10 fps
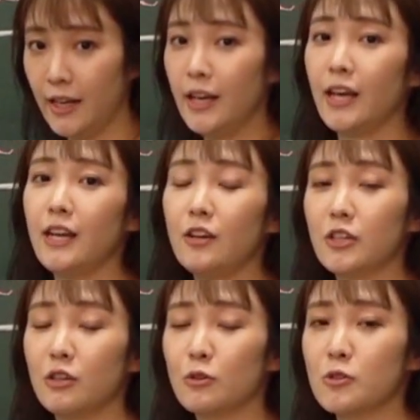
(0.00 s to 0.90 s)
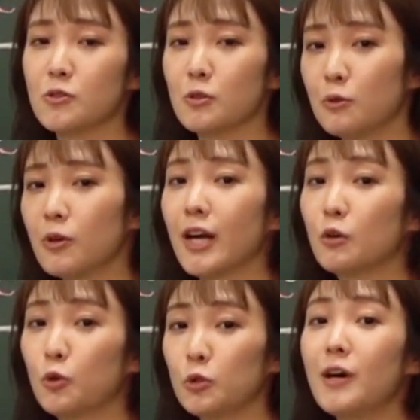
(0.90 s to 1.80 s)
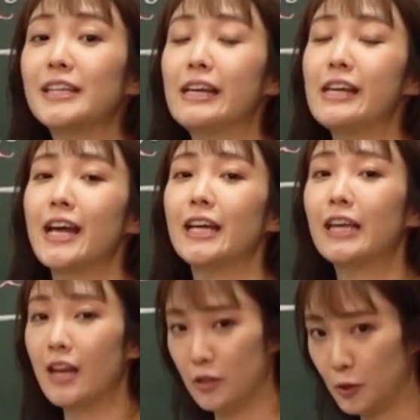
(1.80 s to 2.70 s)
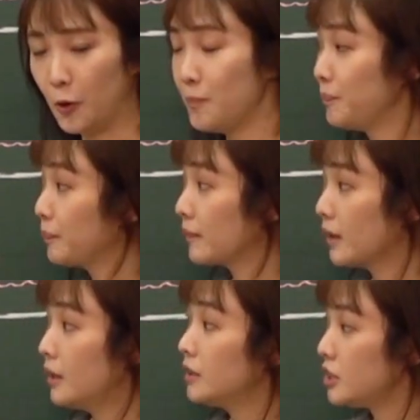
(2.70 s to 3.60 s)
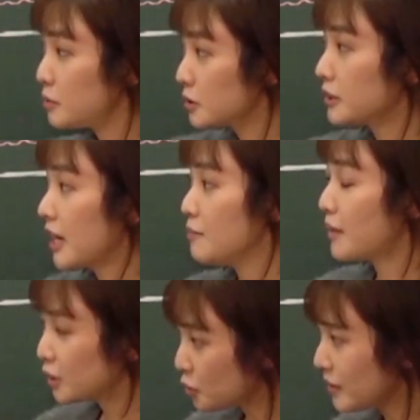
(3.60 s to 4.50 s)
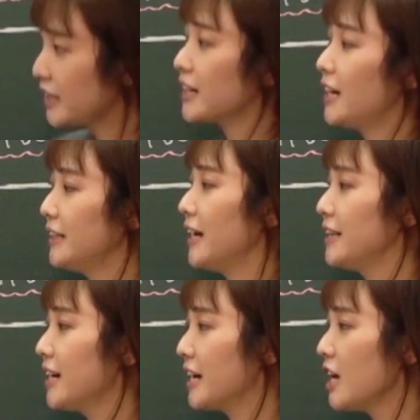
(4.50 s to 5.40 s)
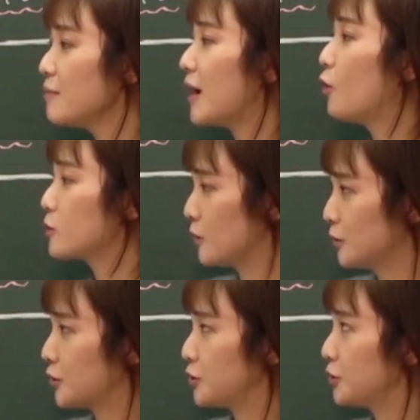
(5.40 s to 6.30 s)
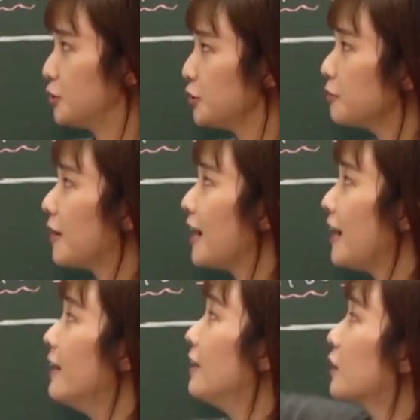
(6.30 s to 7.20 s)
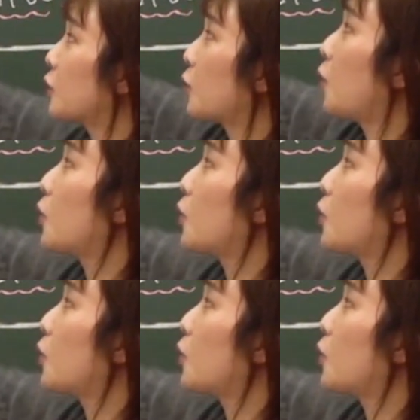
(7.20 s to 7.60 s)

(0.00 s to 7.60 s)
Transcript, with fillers: エネルギー保存則を書くことはできないけれど、二物体まとめて考えてあげれば保存するのは、こ